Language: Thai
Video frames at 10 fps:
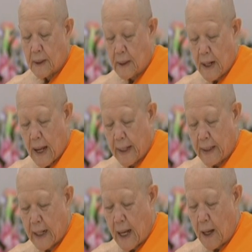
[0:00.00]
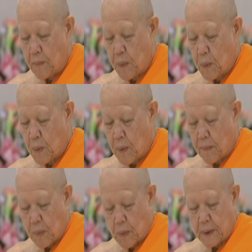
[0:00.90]
รายนามผู้ร่ว
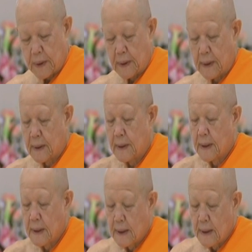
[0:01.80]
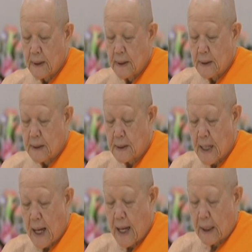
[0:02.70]
มบุญส
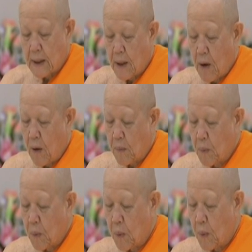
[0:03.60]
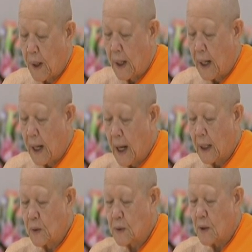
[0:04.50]
ร้างดอกบัว อ
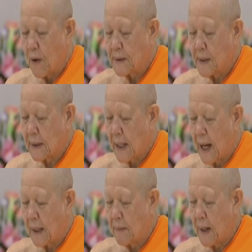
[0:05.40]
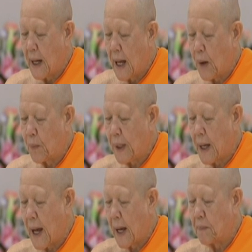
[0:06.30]
นุสรสถานมหาวิ
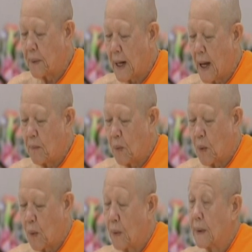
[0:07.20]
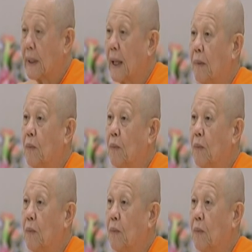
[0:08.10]
หารพระมงคลเทพ